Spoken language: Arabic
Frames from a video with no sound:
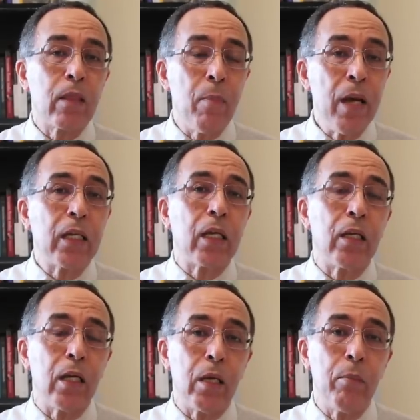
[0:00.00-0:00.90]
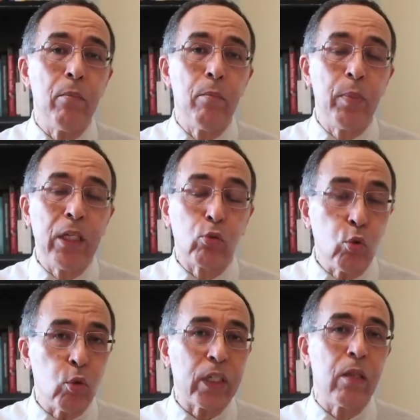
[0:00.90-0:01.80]
تمكن
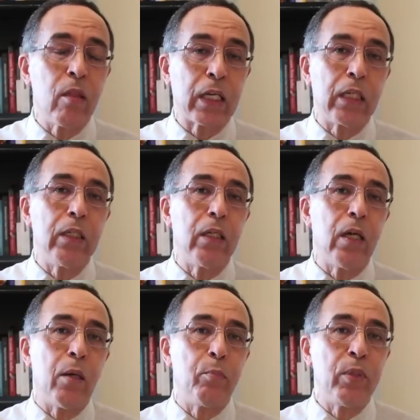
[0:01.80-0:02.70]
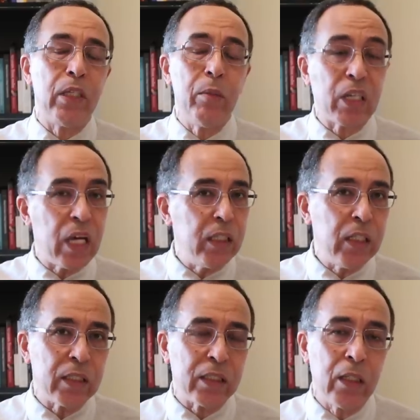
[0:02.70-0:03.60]
بطرق ذكية
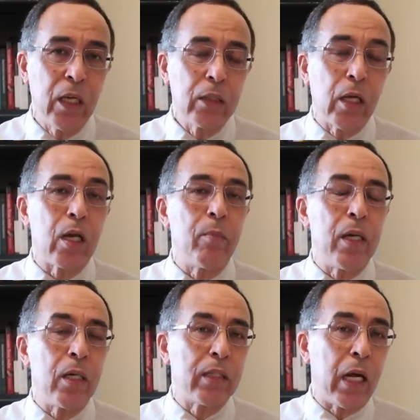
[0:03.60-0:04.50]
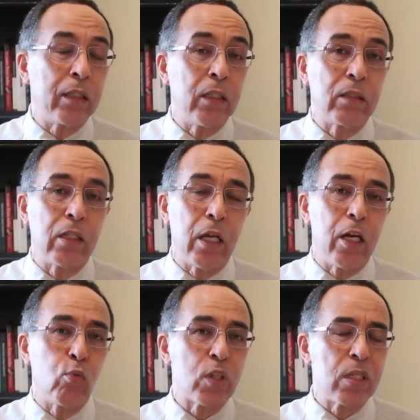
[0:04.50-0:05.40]
بإمكانيات ضخمة تعددت
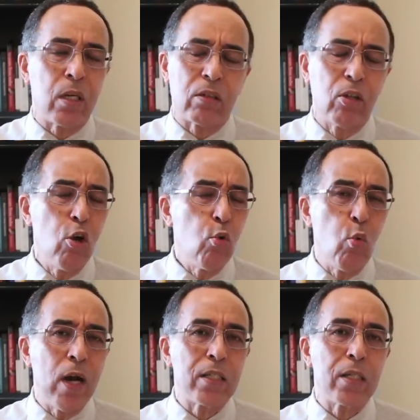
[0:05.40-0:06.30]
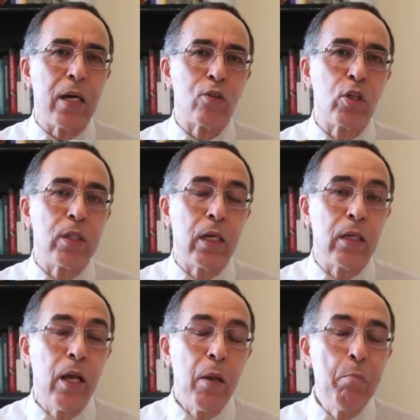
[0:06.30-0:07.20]
الآن وصارت واسعة
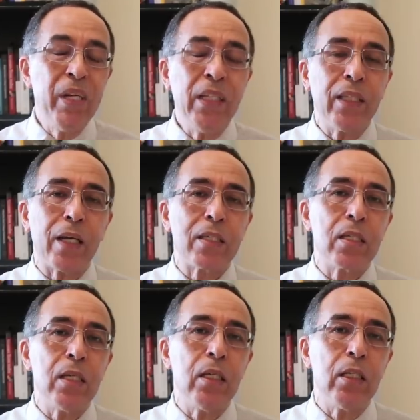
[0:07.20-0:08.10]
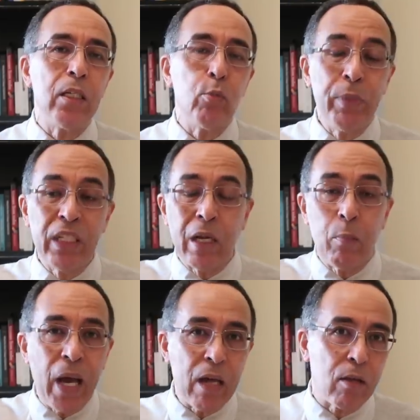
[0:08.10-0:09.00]
جدا من تخزين من
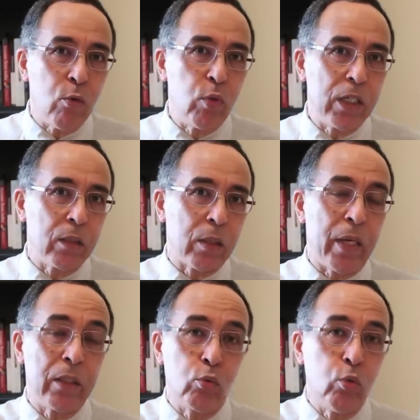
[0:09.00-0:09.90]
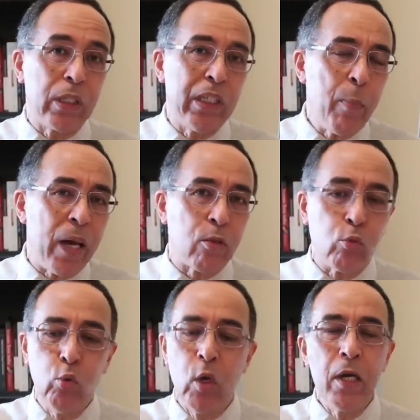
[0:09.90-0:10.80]
البحث أولا طبعا جوجل يبحث